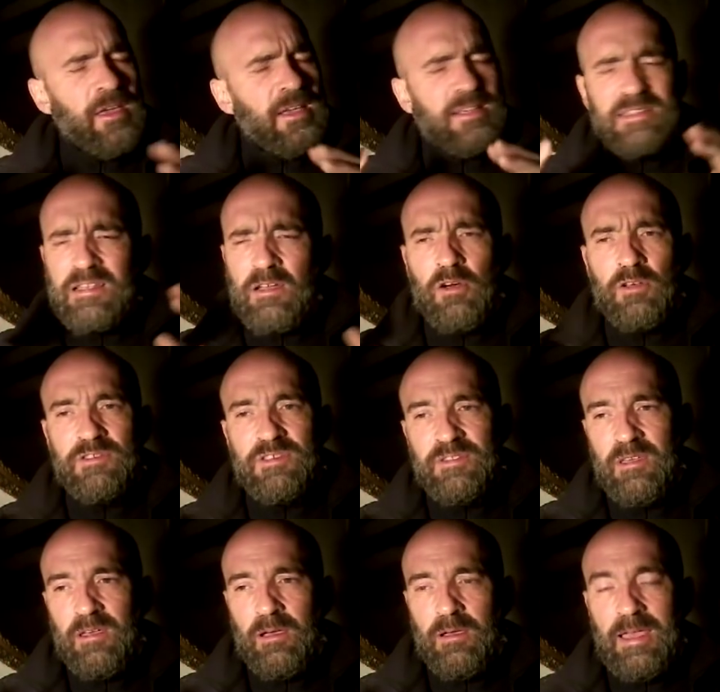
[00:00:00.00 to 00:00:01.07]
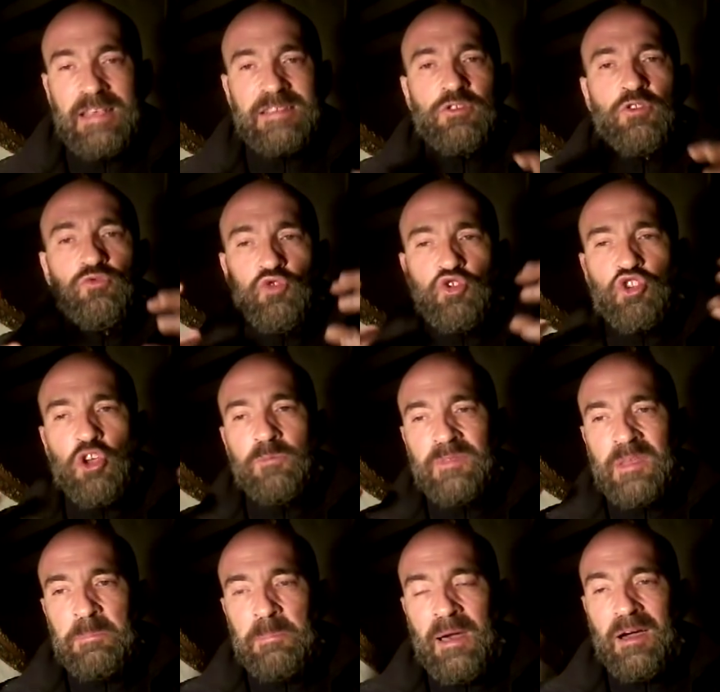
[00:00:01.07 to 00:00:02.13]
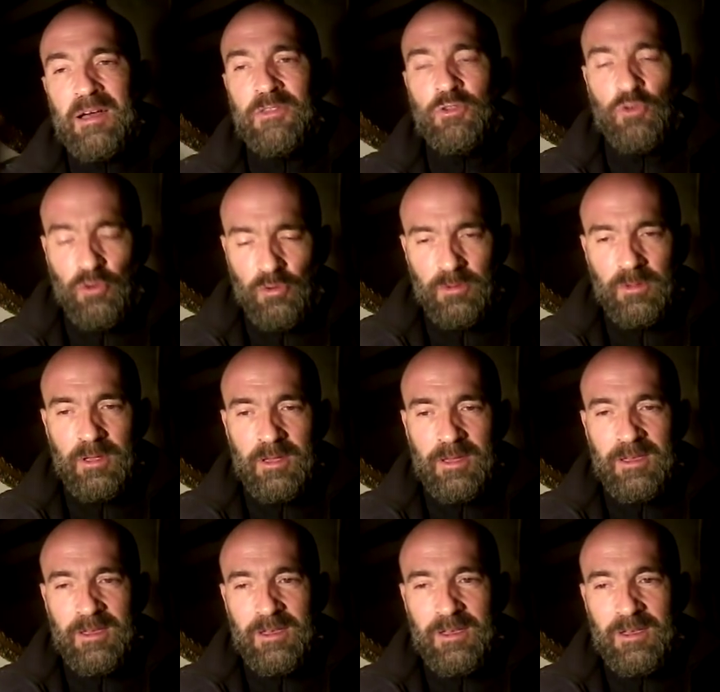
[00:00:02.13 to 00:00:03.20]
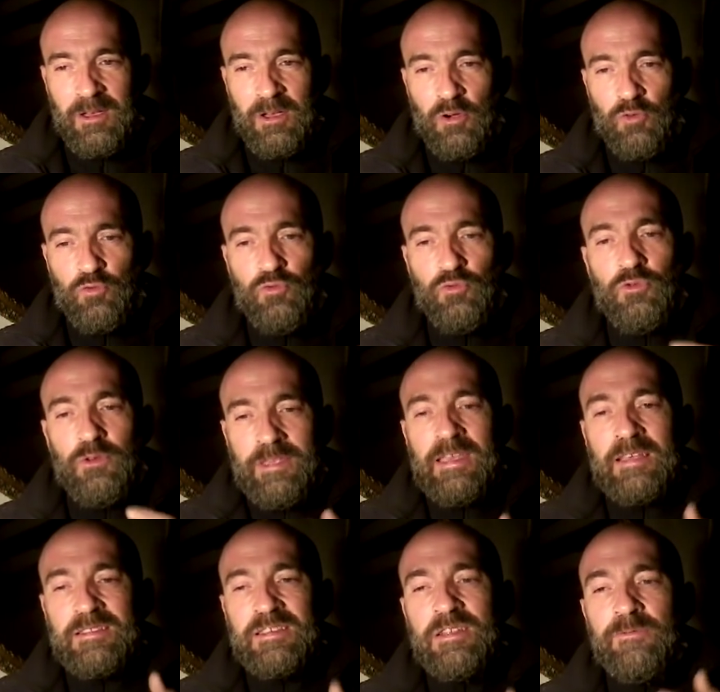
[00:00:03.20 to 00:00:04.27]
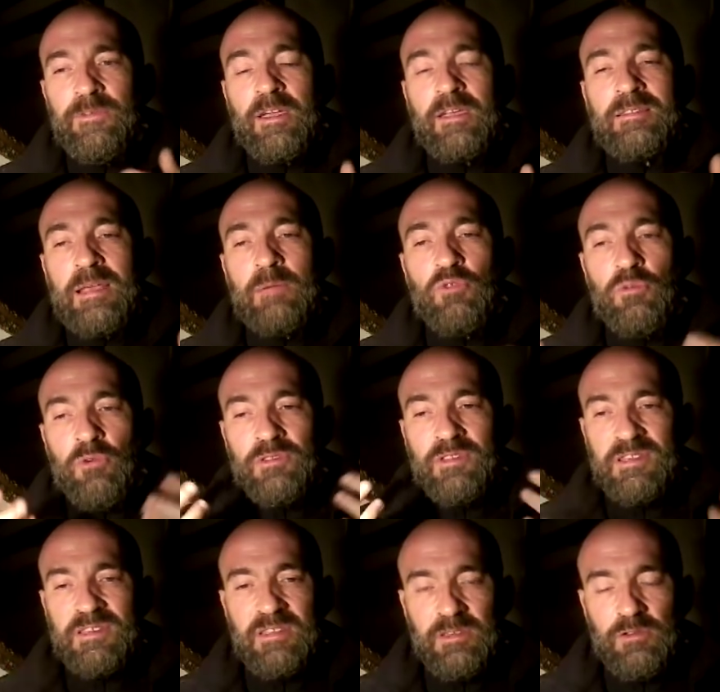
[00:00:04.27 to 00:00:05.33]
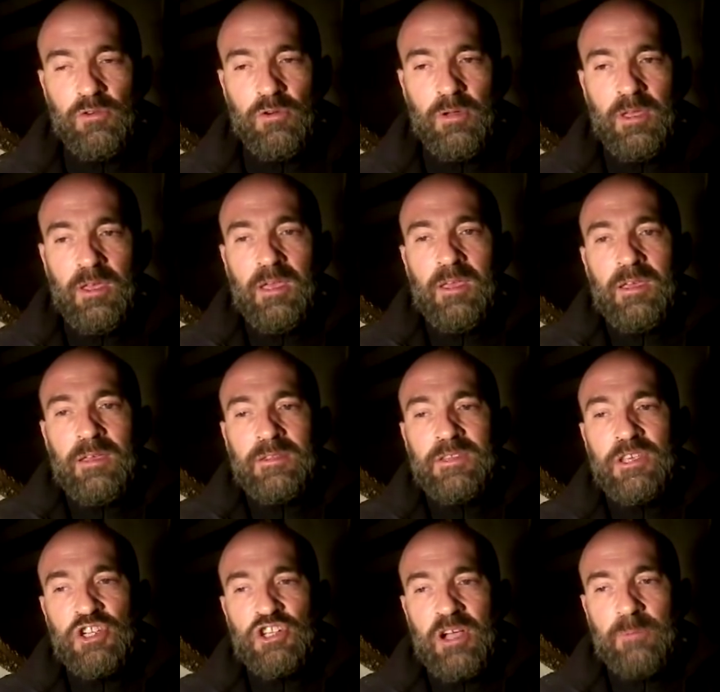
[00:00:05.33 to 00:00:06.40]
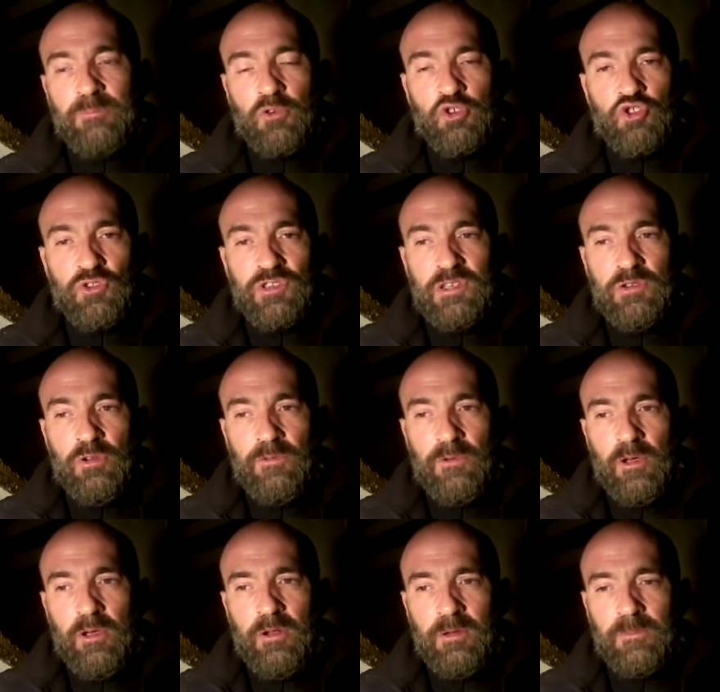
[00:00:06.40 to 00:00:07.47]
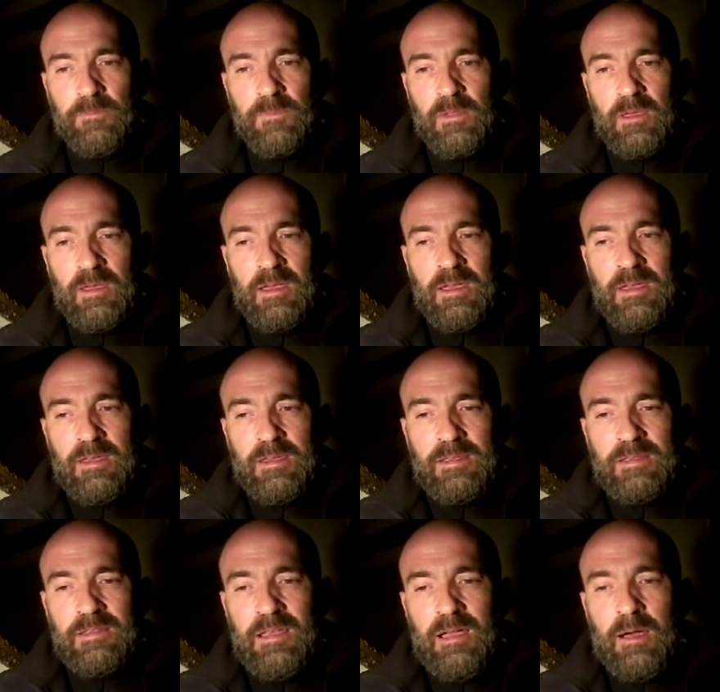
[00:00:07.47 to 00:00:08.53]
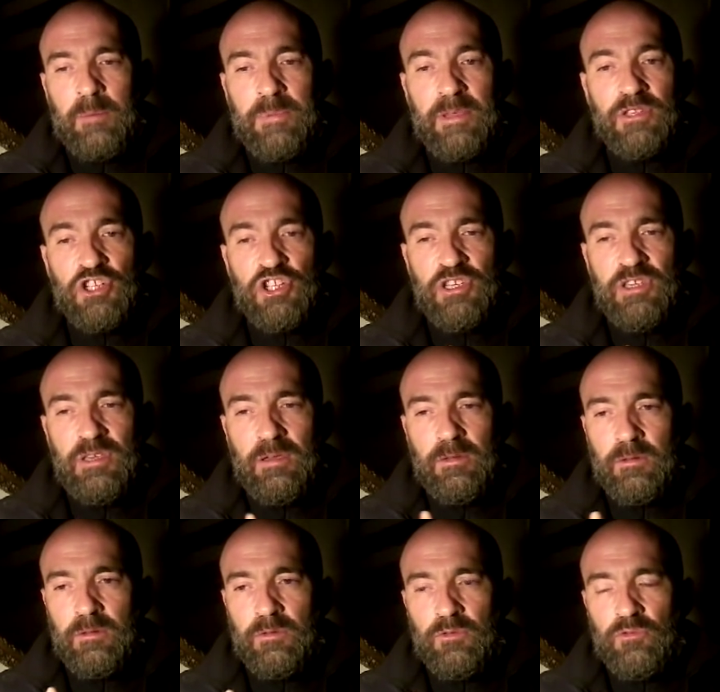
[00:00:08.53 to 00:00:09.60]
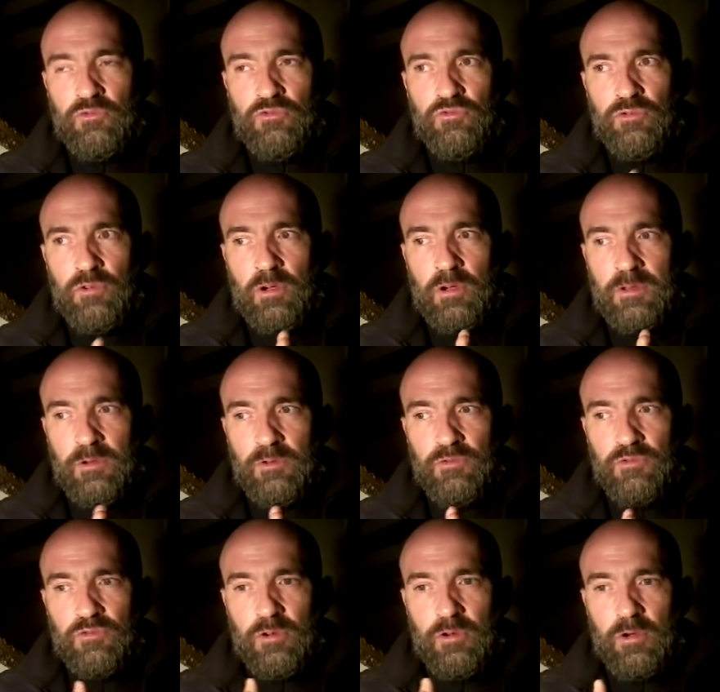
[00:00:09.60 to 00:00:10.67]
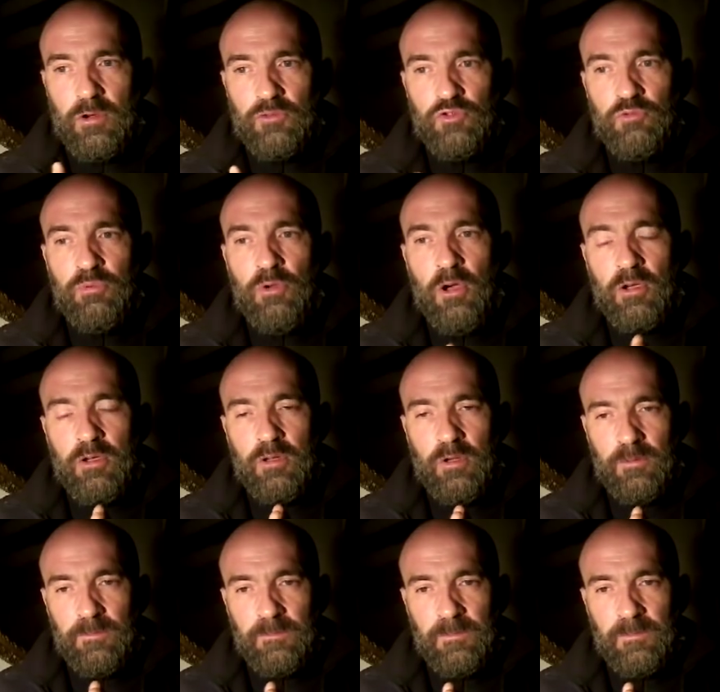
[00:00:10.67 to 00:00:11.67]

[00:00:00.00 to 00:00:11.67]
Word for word: extraordinaires. Est-ce que nous sommes des paranos ou y a-t-il véritablement des signaux Déjà, pour ceux qui le veulent, il y a Benji du, euh, euh, du, blog